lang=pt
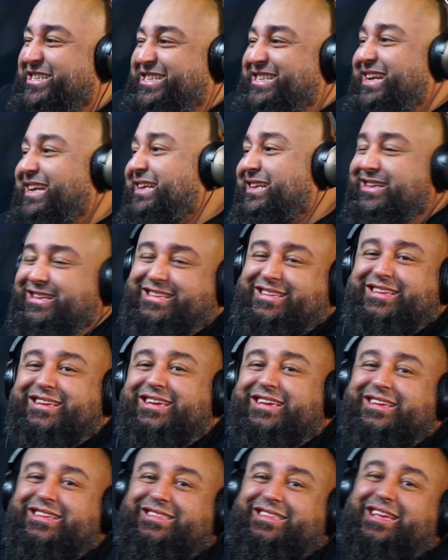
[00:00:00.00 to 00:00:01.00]
É.
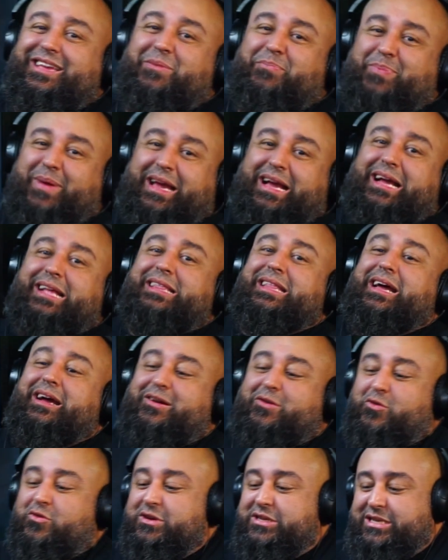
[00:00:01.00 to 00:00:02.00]
Tem que pegar da
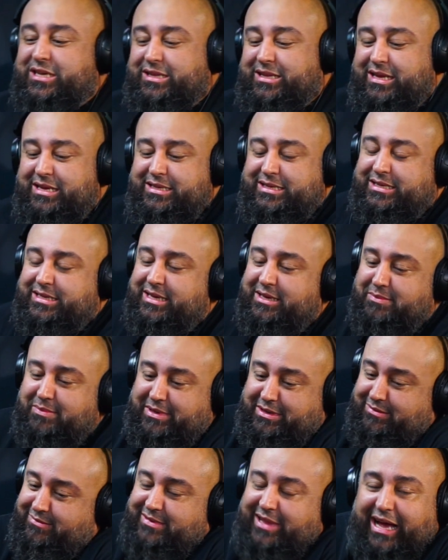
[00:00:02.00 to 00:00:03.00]
coxa até em cima,
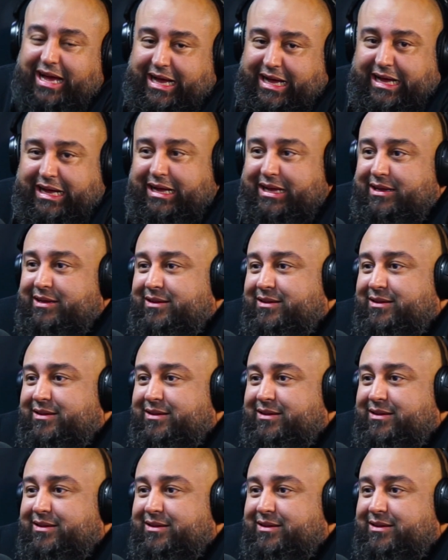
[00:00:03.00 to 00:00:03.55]
não dá.